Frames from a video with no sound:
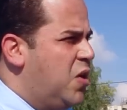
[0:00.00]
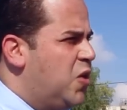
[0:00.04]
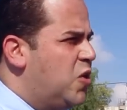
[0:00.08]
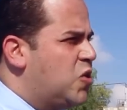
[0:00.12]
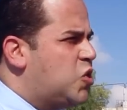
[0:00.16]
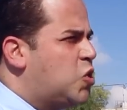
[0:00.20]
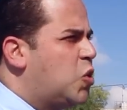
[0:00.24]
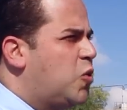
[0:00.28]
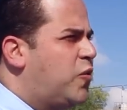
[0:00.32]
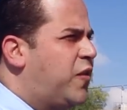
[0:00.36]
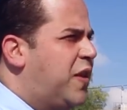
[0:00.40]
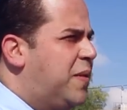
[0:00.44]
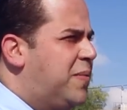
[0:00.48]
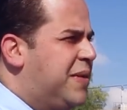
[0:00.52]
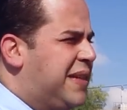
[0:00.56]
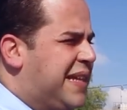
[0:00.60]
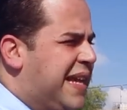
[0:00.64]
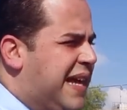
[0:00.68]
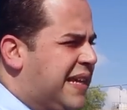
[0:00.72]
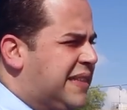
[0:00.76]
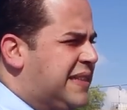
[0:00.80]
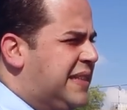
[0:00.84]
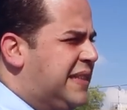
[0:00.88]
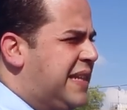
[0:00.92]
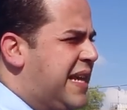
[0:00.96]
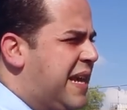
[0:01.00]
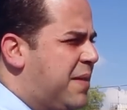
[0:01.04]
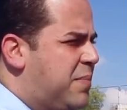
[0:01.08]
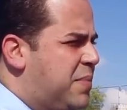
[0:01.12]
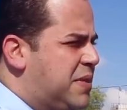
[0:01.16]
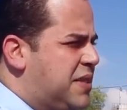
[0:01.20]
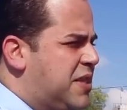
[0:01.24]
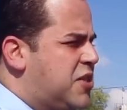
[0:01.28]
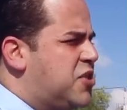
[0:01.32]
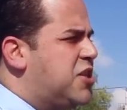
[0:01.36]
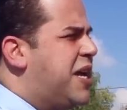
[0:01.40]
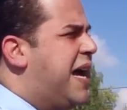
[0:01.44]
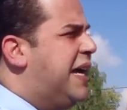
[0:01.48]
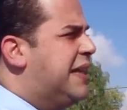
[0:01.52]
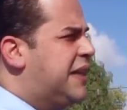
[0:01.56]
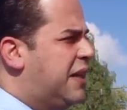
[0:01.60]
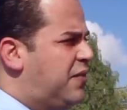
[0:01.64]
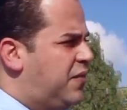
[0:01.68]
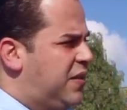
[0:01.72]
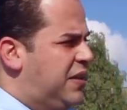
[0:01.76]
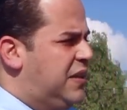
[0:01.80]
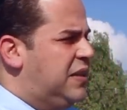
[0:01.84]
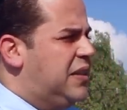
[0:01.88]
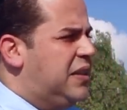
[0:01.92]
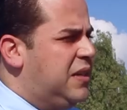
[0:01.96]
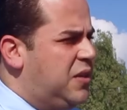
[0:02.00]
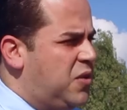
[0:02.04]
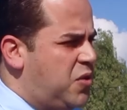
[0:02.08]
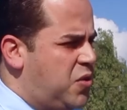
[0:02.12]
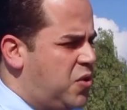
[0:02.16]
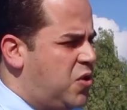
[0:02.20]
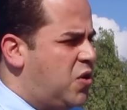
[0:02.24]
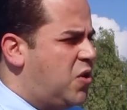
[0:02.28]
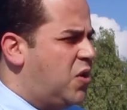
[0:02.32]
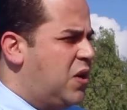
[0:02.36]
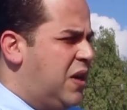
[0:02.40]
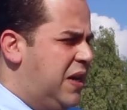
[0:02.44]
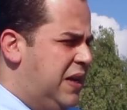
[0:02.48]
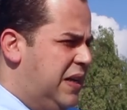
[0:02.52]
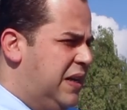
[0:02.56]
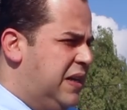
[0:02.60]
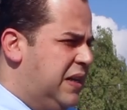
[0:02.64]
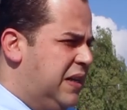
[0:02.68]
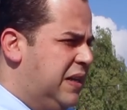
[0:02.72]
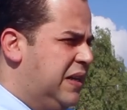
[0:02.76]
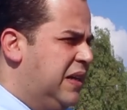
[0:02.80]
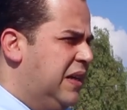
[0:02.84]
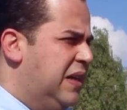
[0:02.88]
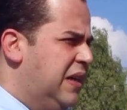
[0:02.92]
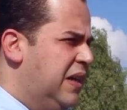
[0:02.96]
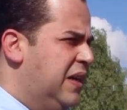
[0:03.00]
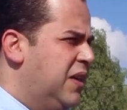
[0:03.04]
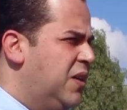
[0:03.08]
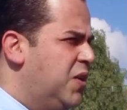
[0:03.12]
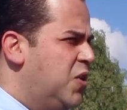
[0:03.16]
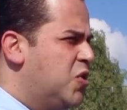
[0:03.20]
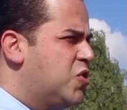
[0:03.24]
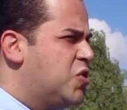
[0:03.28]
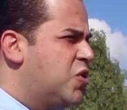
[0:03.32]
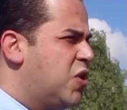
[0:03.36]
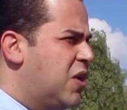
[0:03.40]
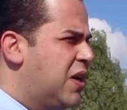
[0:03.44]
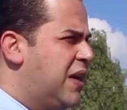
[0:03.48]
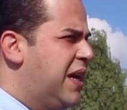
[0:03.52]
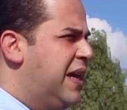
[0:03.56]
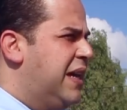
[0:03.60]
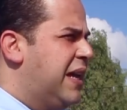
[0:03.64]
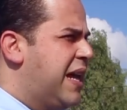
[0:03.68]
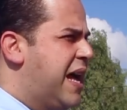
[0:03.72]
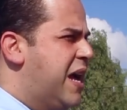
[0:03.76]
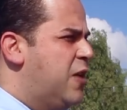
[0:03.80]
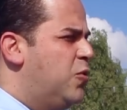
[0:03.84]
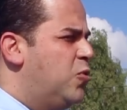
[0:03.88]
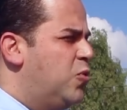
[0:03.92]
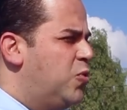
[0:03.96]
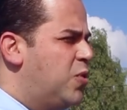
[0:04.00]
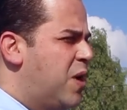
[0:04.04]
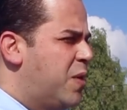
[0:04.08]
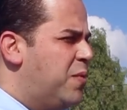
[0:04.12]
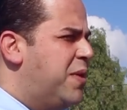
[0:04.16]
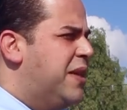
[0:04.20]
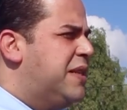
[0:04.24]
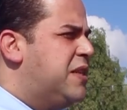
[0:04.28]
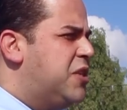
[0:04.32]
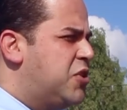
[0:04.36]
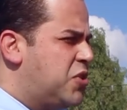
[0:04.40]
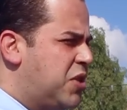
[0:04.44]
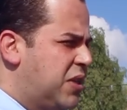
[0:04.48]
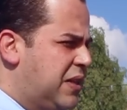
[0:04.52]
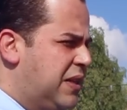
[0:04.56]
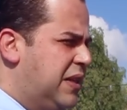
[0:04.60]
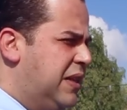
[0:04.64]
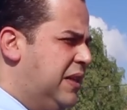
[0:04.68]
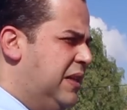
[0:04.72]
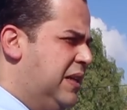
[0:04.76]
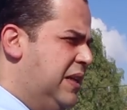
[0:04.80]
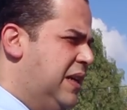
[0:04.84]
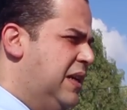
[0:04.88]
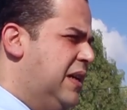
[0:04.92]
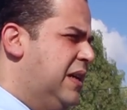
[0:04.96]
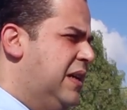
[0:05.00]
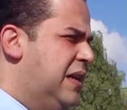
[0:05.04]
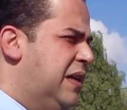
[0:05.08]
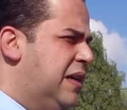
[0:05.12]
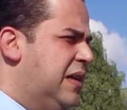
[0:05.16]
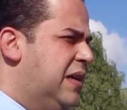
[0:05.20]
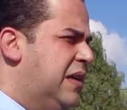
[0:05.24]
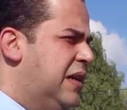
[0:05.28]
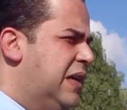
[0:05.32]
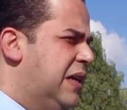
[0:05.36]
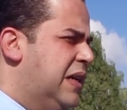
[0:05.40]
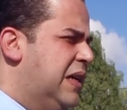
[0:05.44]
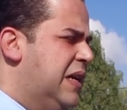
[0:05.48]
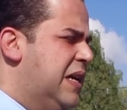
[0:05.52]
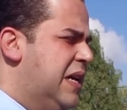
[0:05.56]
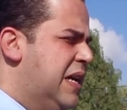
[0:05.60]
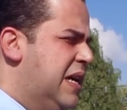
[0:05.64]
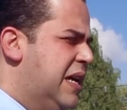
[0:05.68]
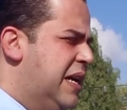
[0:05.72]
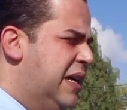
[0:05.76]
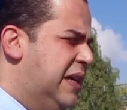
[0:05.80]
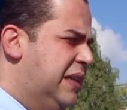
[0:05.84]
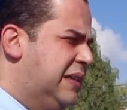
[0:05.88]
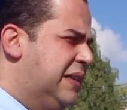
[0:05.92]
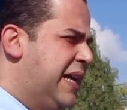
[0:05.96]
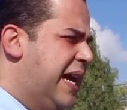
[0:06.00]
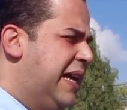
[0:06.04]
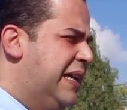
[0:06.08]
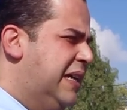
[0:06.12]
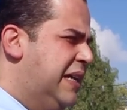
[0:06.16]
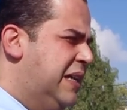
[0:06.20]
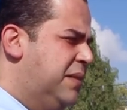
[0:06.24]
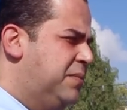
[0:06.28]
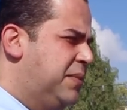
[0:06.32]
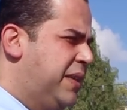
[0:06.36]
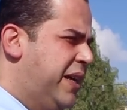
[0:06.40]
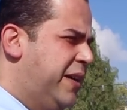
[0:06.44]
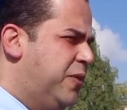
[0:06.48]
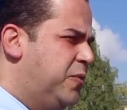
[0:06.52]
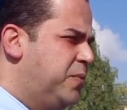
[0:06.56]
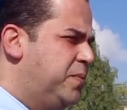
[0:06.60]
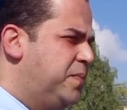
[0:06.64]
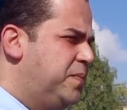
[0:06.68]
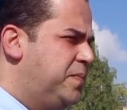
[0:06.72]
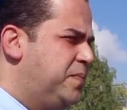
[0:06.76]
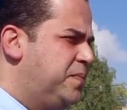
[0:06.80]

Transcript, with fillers: يصدر فيه بطاقه ايداع بالسجن حتى في يظهر يصدر القانون او نتيجه التحليل نتاعو